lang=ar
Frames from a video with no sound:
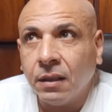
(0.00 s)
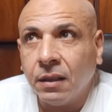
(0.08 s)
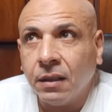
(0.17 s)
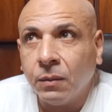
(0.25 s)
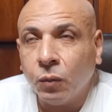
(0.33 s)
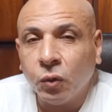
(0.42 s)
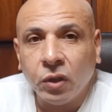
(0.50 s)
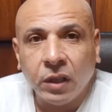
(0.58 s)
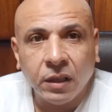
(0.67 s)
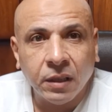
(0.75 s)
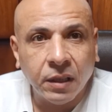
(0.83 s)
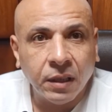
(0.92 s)

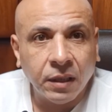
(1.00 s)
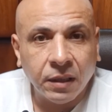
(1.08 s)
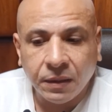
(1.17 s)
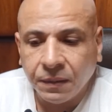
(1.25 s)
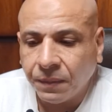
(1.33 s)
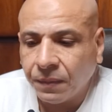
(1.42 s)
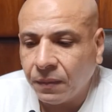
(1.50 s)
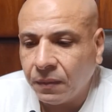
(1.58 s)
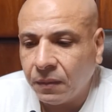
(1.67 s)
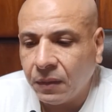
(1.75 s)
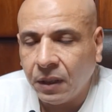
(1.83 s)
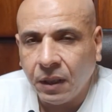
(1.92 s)
المشاهده
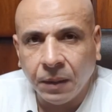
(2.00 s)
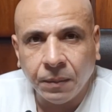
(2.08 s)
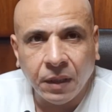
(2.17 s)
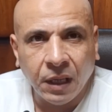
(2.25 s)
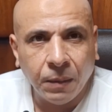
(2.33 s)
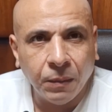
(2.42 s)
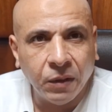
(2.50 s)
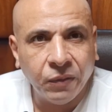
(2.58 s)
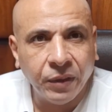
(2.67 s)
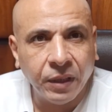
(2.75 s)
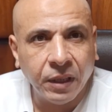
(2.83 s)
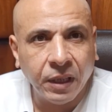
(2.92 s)
ان هي بتحمل
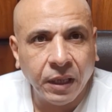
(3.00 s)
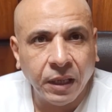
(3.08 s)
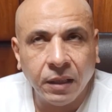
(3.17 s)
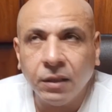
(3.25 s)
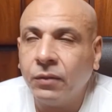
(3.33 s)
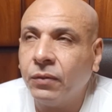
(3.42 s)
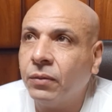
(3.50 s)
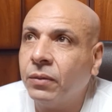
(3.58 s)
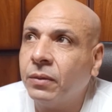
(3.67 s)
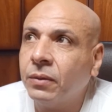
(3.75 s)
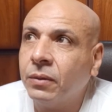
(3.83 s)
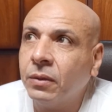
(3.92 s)
فكر هادف
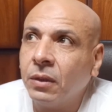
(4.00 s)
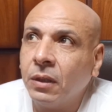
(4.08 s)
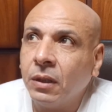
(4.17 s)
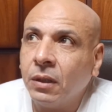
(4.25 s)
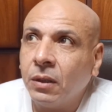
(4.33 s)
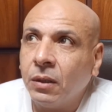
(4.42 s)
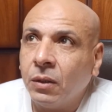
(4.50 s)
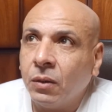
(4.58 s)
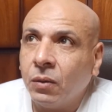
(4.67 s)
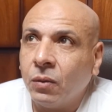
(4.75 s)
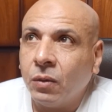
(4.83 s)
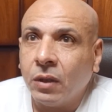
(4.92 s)

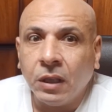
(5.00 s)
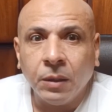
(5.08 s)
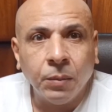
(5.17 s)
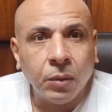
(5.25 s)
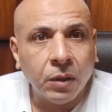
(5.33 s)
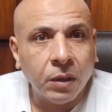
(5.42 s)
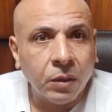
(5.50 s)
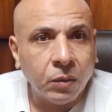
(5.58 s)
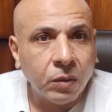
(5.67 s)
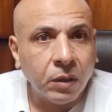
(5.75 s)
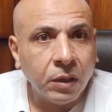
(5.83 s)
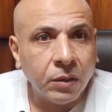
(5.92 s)
وعبره
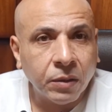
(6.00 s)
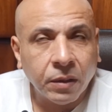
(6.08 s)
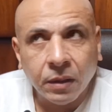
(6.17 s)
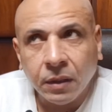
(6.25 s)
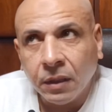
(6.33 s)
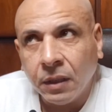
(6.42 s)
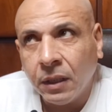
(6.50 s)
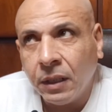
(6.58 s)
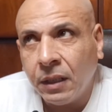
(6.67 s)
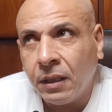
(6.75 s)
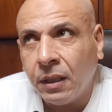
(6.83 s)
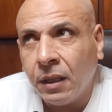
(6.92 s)
وعظه
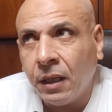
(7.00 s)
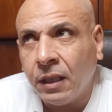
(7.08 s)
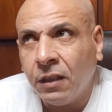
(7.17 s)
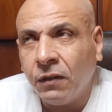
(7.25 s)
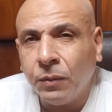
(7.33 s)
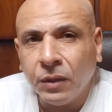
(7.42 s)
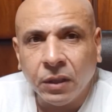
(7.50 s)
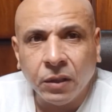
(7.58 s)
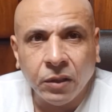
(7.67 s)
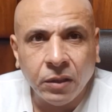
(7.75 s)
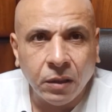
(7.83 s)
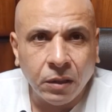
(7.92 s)
لان الهدف من
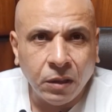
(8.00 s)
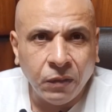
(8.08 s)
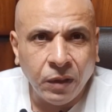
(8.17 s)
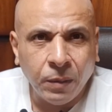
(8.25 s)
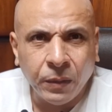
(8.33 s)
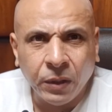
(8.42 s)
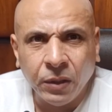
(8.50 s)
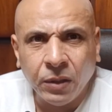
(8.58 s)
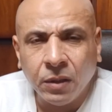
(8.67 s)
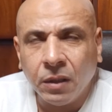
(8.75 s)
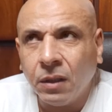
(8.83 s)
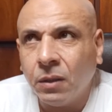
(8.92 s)
القصه ان الفيلم
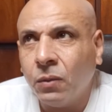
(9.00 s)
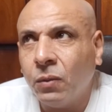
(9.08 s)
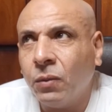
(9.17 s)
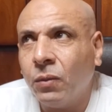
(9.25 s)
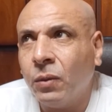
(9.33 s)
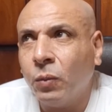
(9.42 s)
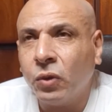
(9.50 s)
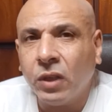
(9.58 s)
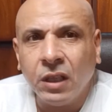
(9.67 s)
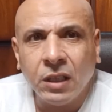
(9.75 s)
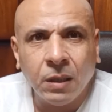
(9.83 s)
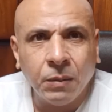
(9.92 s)
قصه او
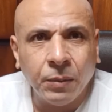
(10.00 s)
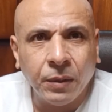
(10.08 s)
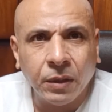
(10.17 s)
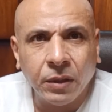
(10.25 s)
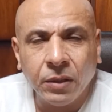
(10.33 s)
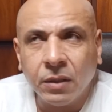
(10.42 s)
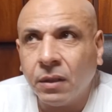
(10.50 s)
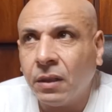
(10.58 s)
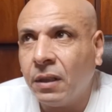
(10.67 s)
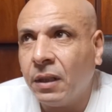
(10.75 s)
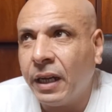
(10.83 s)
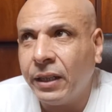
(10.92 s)
المسلسل بيبقى قصه
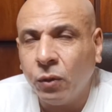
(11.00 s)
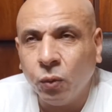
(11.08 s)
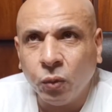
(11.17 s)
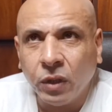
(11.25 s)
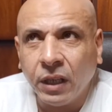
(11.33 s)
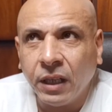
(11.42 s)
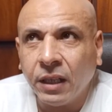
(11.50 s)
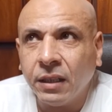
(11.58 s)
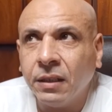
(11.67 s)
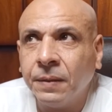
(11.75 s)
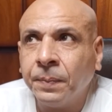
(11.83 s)
حدوته يعني